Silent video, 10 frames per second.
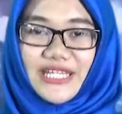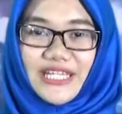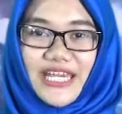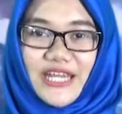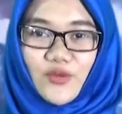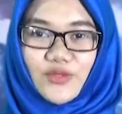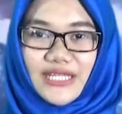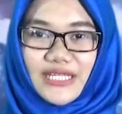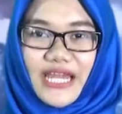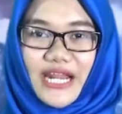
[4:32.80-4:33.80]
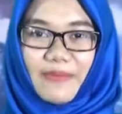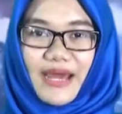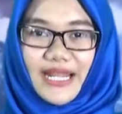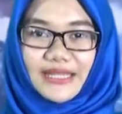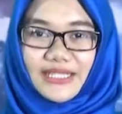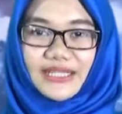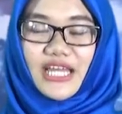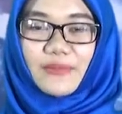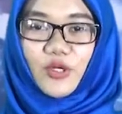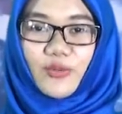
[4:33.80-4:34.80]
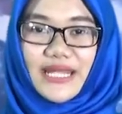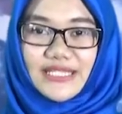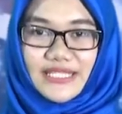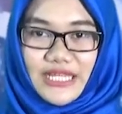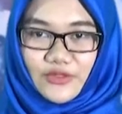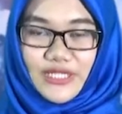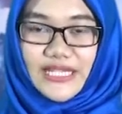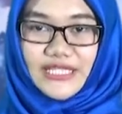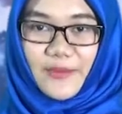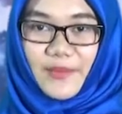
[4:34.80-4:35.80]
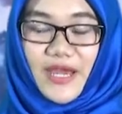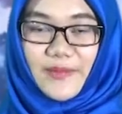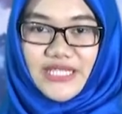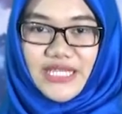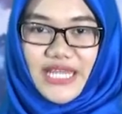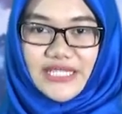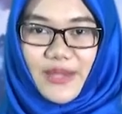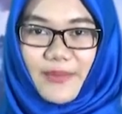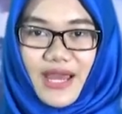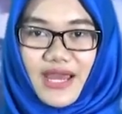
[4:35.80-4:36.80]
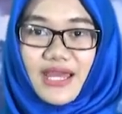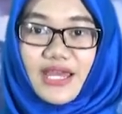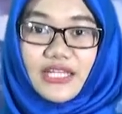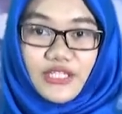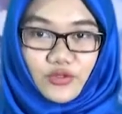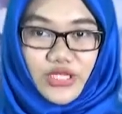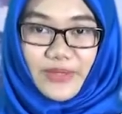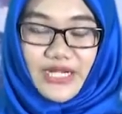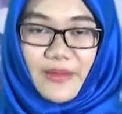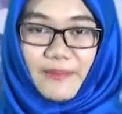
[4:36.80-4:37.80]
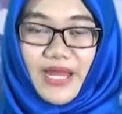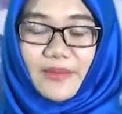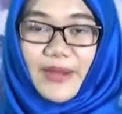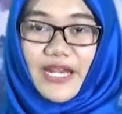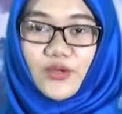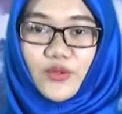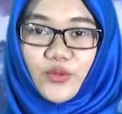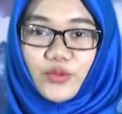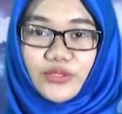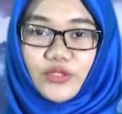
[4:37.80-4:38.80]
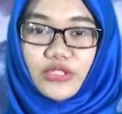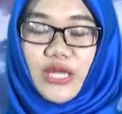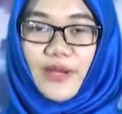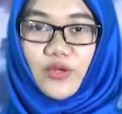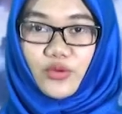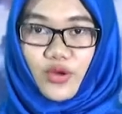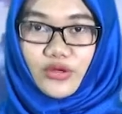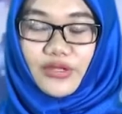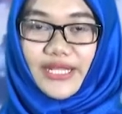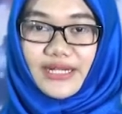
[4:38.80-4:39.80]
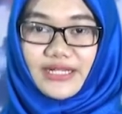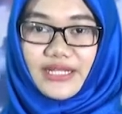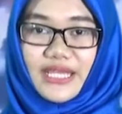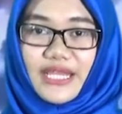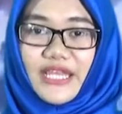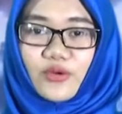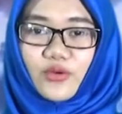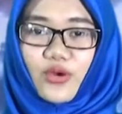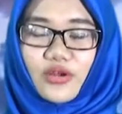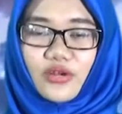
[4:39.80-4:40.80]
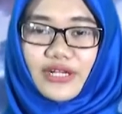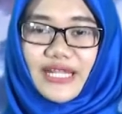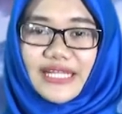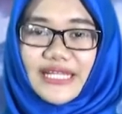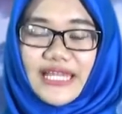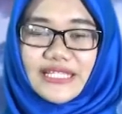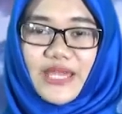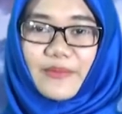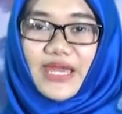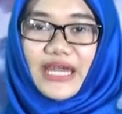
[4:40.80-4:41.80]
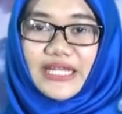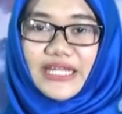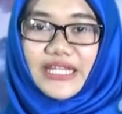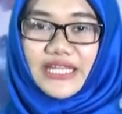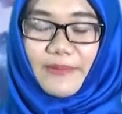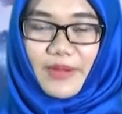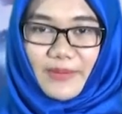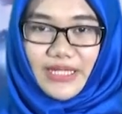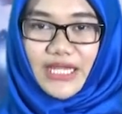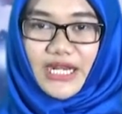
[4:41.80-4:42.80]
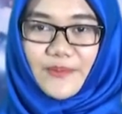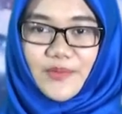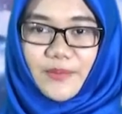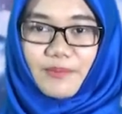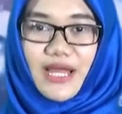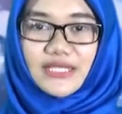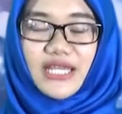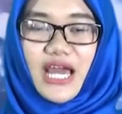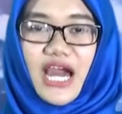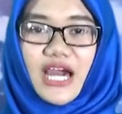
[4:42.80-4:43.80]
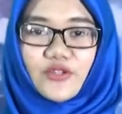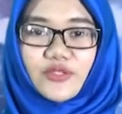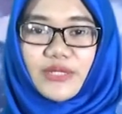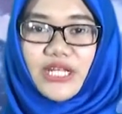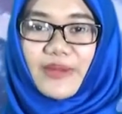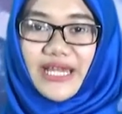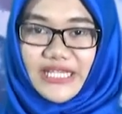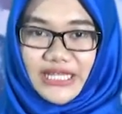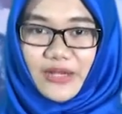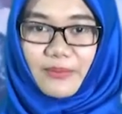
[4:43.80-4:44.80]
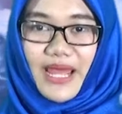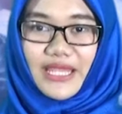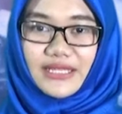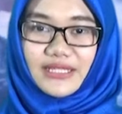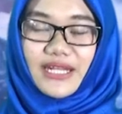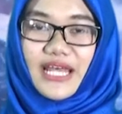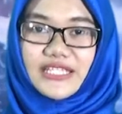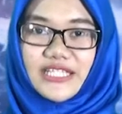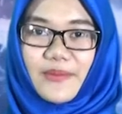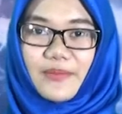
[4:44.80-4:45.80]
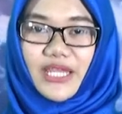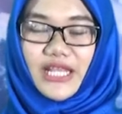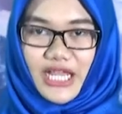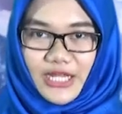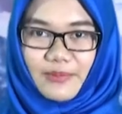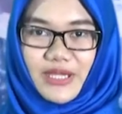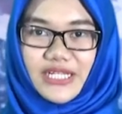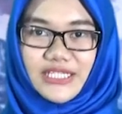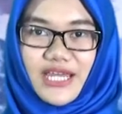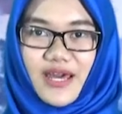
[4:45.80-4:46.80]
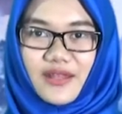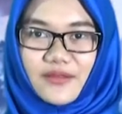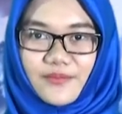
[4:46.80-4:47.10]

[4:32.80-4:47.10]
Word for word: Pendidikan Nusa Tenggara Barat tentang perubahan status SMK menjadi SMA tentunya berdampak pada guru, terutama guru honorer. Ya, guru honorer di SMK Negeri 8 Mataram terpaksa harus menerima kenyataan pahit terancam kehilangan pekerjaan.